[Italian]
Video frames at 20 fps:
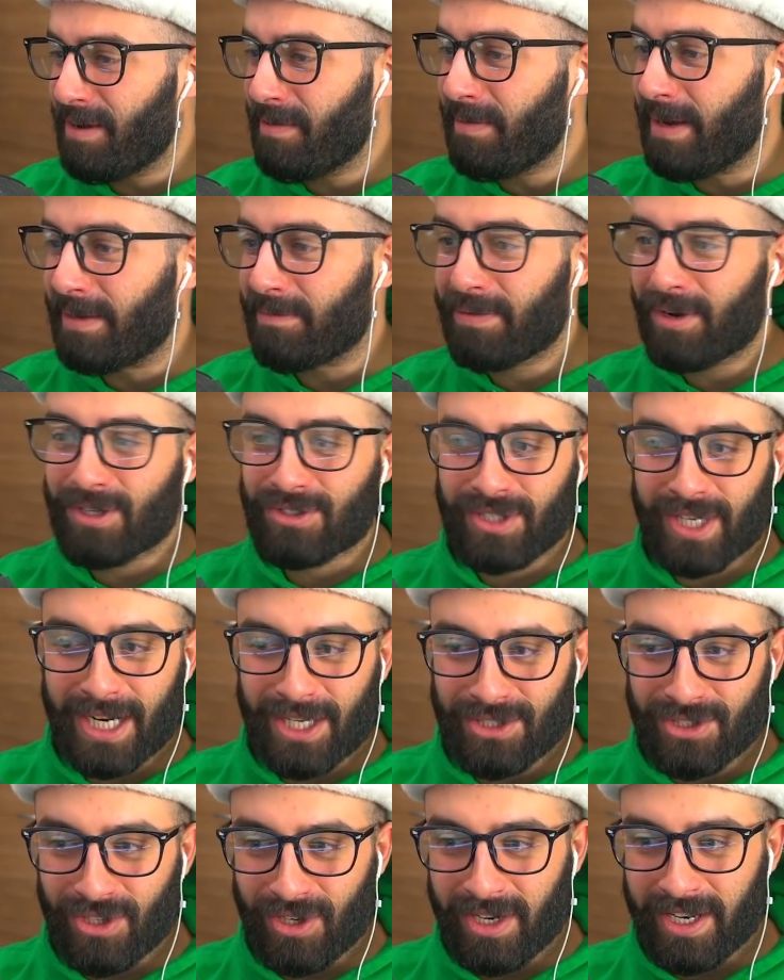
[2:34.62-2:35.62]
Vabbè però c'ha
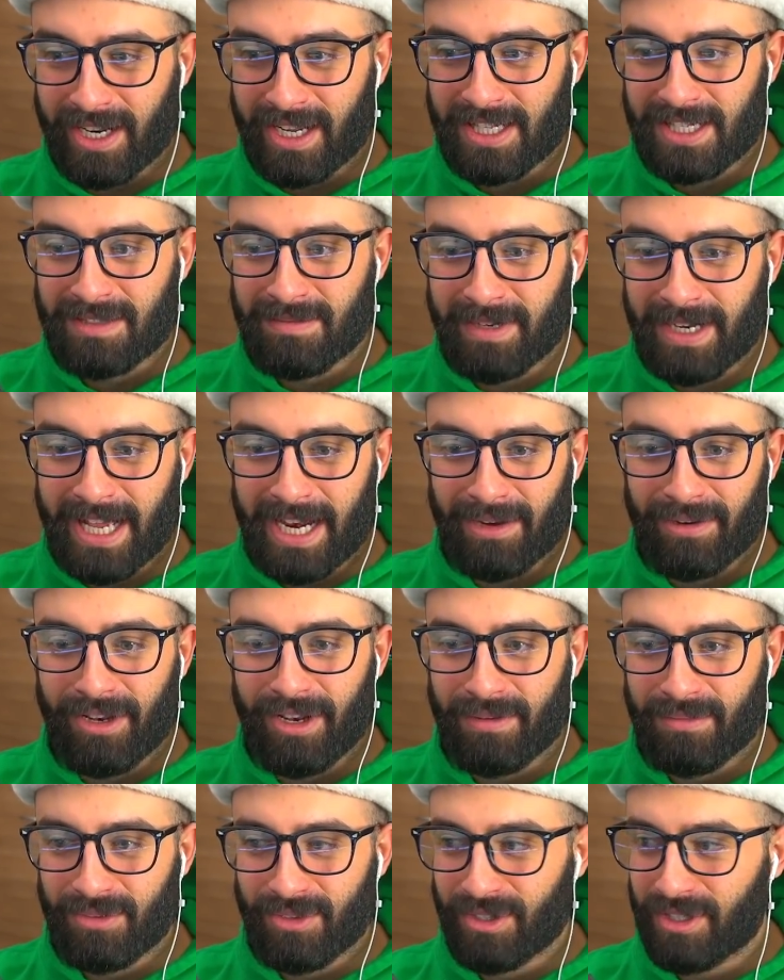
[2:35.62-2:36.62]
ragione ragazzi Magari
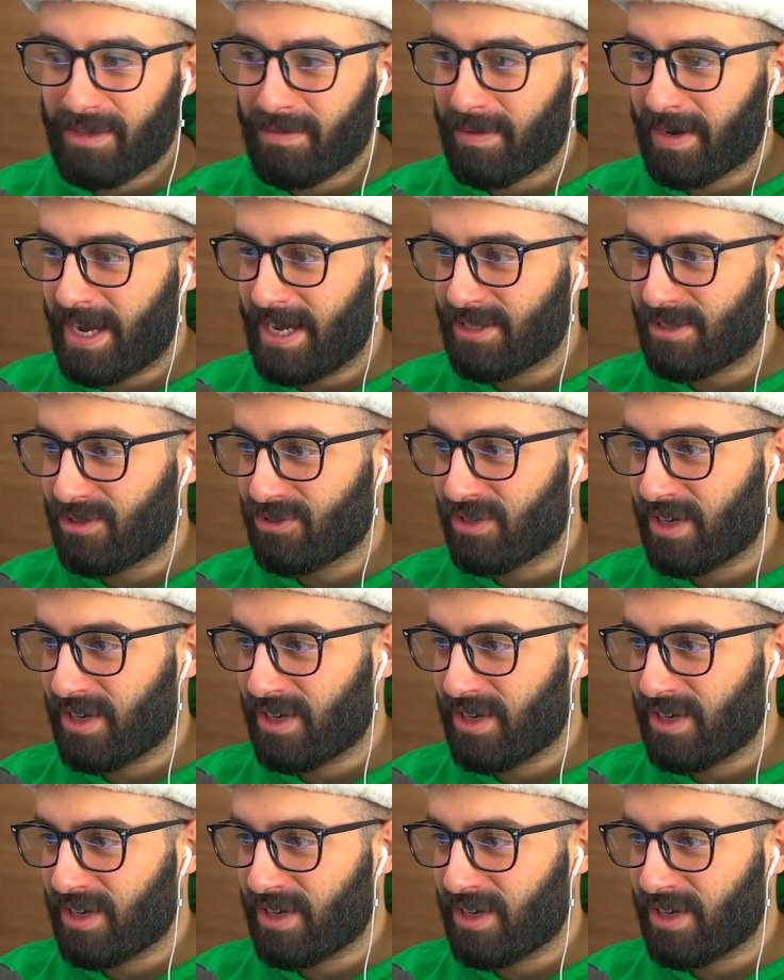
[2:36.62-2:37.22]
quello è immunodepresso